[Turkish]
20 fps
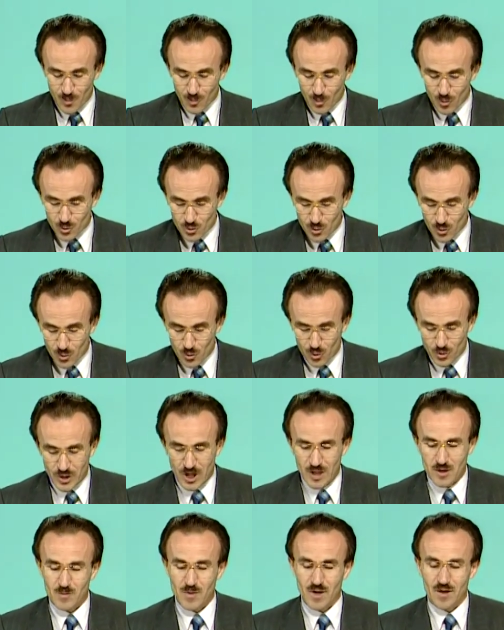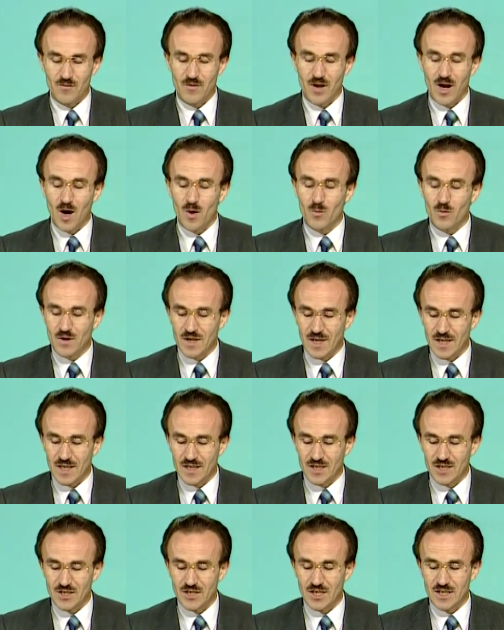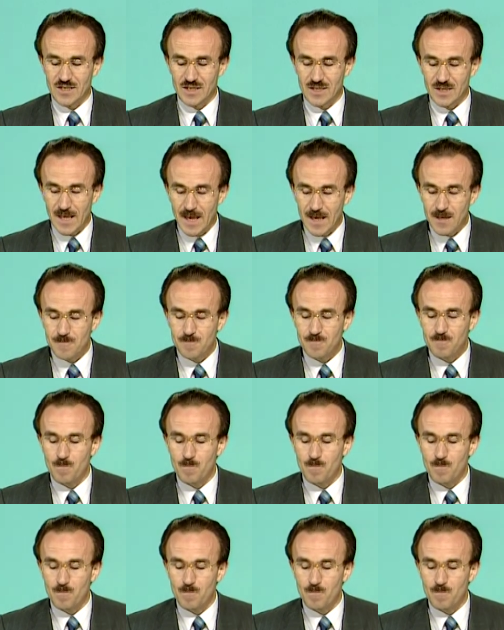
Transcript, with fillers: Uzun kuşatma ve abluka neticesinde